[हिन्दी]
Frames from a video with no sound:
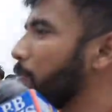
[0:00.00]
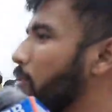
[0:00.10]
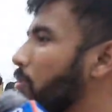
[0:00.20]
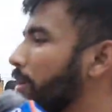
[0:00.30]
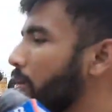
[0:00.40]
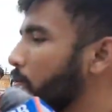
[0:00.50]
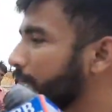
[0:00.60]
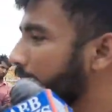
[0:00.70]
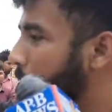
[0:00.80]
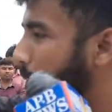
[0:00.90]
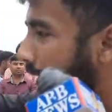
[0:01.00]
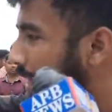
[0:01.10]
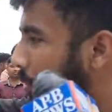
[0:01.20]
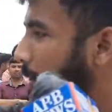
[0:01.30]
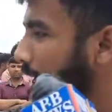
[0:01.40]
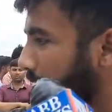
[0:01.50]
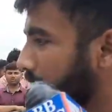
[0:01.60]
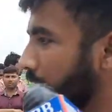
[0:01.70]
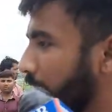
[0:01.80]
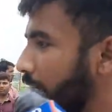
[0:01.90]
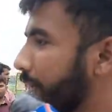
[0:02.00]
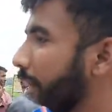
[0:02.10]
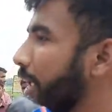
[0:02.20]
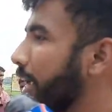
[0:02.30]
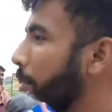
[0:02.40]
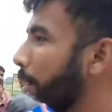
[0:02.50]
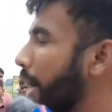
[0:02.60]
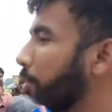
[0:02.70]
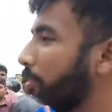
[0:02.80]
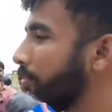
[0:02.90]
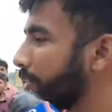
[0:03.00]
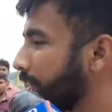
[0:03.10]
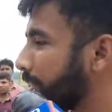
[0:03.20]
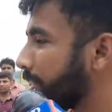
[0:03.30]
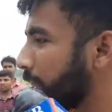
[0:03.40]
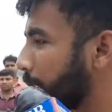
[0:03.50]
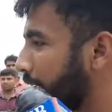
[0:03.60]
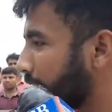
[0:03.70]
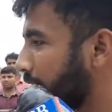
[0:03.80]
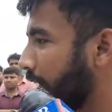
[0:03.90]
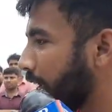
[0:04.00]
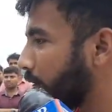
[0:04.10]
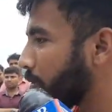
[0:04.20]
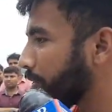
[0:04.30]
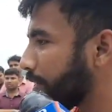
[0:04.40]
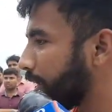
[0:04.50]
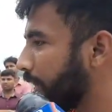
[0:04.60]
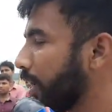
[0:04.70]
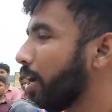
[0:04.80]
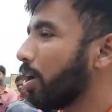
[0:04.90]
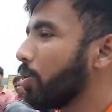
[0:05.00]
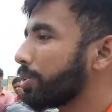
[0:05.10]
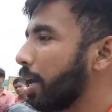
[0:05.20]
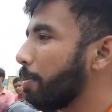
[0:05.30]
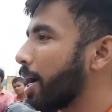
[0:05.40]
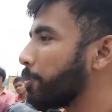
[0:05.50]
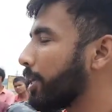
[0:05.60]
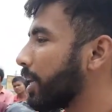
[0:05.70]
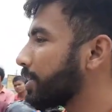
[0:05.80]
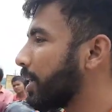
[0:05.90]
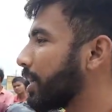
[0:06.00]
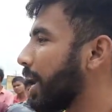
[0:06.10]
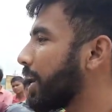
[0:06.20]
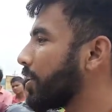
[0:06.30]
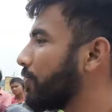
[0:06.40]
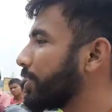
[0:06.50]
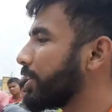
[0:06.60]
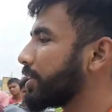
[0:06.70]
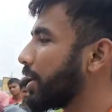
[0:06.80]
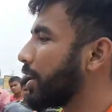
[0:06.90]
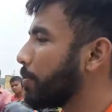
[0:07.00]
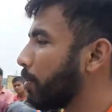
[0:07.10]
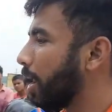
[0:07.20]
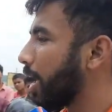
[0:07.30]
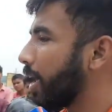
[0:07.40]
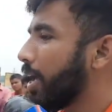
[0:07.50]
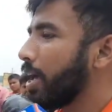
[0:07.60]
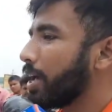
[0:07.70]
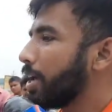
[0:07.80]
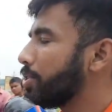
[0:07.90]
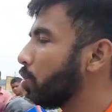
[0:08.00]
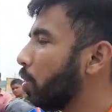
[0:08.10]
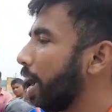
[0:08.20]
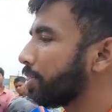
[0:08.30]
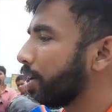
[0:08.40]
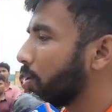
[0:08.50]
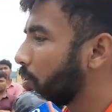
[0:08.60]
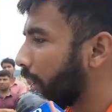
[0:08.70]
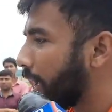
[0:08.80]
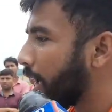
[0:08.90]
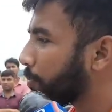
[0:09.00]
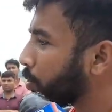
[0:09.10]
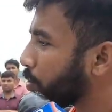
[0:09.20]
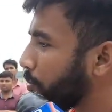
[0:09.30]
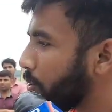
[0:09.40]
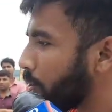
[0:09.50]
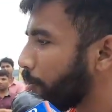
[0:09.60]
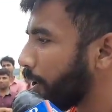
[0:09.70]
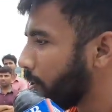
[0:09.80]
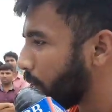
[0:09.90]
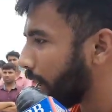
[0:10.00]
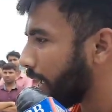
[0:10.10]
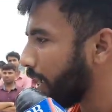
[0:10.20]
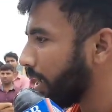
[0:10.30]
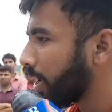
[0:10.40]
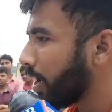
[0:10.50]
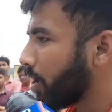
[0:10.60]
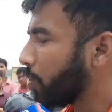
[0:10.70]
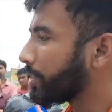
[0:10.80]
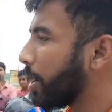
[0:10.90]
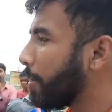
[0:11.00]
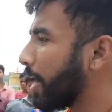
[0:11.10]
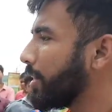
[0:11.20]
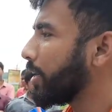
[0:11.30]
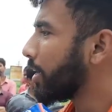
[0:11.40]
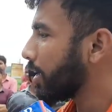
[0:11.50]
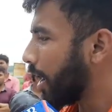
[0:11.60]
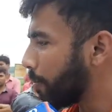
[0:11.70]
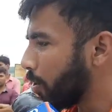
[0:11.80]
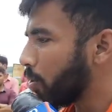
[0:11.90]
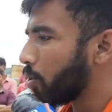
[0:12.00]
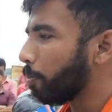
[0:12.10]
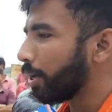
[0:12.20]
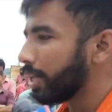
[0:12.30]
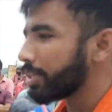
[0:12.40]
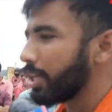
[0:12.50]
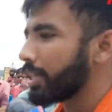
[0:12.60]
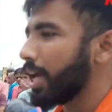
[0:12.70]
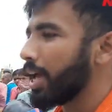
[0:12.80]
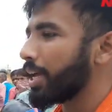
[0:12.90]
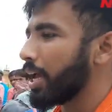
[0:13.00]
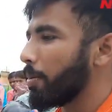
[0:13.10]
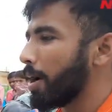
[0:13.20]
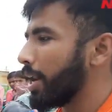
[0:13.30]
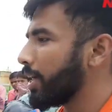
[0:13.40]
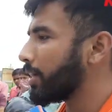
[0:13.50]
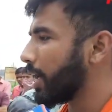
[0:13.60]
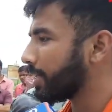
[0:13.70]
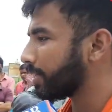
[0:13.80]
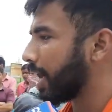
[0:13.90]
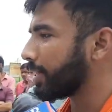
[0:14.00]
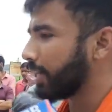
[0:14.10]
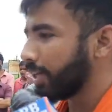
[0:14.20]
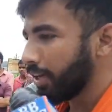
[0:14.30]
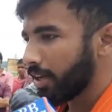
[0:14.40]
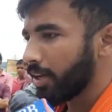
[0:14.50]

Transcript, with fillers: हम लोगों ने उसके बाद भी इतने के बाद भी वीसी सर से बात करने की कोशिश की उसके बाद पता चलता है कि वीसी सर ने बोला है कि जो एक्शन होना है अब तो तुम लोगों पे होगा ही उसके बाद हम लोगों को पता चलता है कि हमारे दस साथी